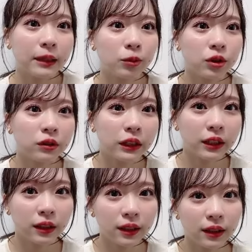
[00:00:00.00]
気持ちを新
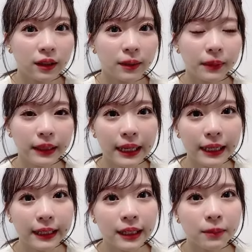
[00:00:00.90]
たに頑張っ
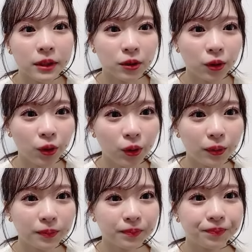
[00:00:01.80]
ていきま
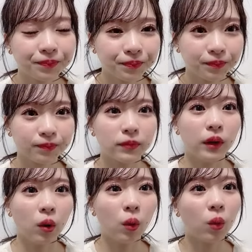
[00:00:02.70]
しょ
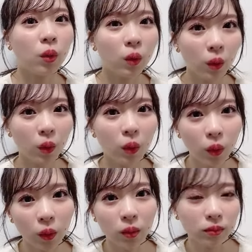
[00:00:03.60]
うお
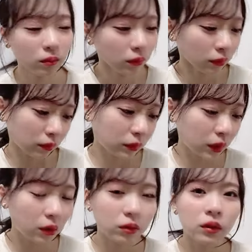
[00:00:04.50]
おっ
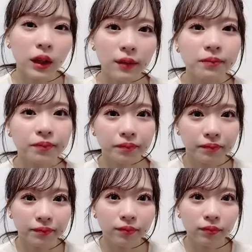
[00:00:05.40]
てことで
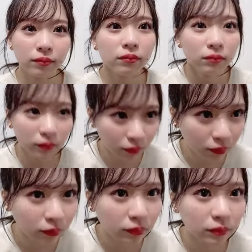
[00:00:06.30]
うん、う
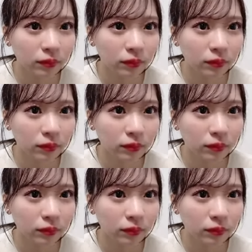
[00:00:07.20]
ん、